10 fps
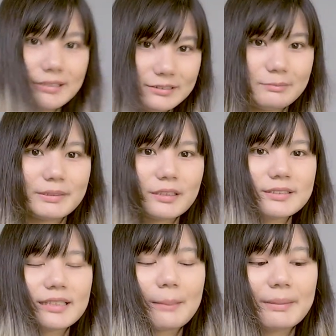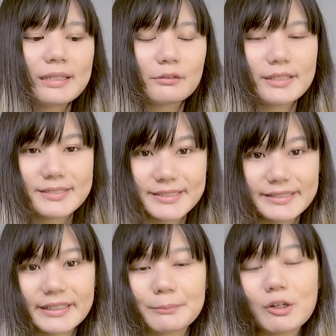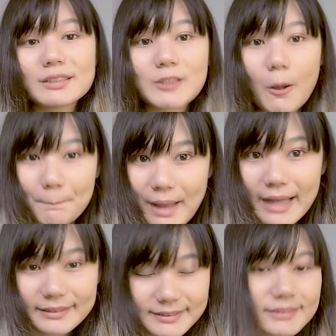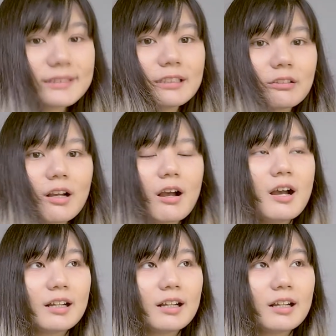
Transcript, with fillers: เออมันก็จะทำให้เราเนี่ยชินกับข้อสอบมากขึ้นแล้วก็